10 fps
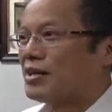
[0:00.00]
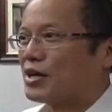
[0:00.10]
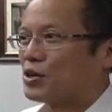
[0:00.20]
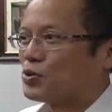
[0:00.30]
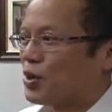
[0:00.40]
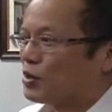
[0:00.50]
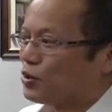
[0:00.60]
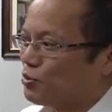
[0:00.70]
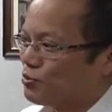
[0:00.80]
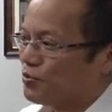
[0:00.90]

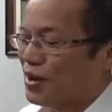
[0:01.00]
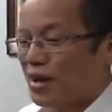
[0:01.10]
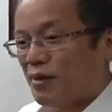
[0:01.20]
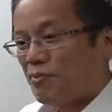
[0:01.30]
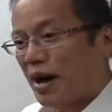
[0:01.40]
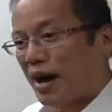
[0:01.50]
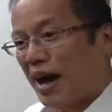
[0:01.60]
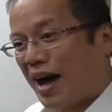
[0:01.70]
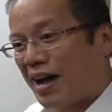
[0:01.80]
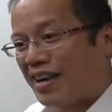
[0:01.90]
nagsisweldong pag,
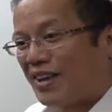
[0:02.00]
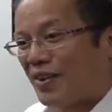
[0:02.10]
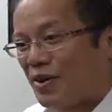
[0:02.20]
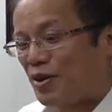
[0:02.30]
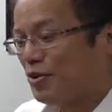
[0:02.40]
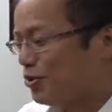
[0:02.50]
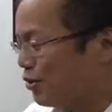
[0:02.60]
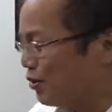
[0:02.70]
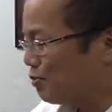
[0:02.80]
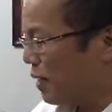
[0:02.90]
ah, di ba?
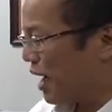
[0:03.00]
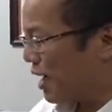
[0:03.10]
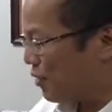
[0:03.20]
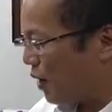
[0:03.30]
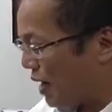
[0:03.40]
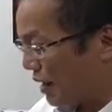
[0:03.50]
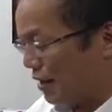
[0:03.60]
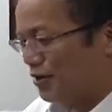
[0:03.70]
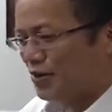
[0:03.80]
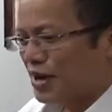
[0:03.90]
Yung
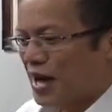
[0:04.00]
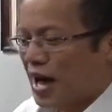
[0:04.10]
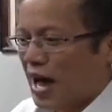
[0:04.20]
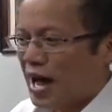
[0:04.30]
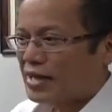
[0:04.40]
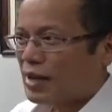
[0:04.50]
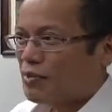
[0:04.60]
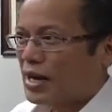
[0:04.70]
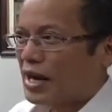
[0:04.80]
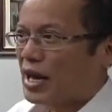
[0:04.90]
pang-araw-araw at uh, ah,
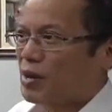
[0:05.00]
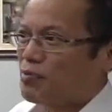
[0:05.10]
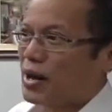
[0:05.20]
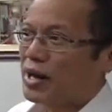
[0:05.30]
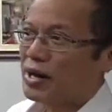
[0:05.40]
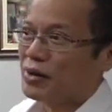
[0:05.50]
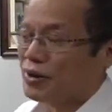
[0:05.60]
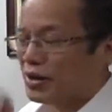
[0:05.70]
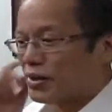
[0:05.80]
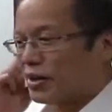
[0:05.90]
malaking impact rin
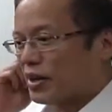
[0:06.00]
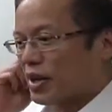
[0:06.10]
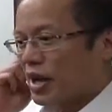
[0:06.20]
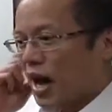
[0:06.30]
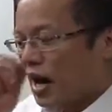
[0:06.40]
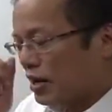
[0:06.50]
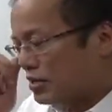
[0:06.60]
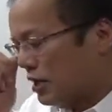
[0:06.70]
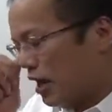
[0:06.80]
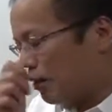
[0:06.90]
ng ano. Eh. Ang
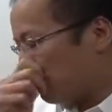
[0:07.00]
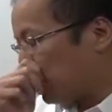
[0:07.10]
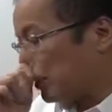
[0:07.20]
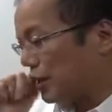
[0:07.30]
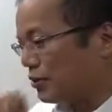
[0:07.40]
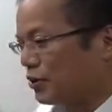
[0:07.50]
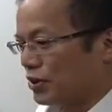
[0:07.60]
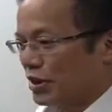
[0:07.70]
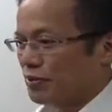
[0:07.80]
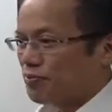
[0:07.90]
sa ang opinion ng
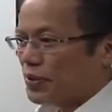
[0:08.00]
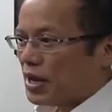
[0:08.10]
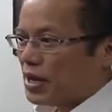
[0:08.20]
Dolin,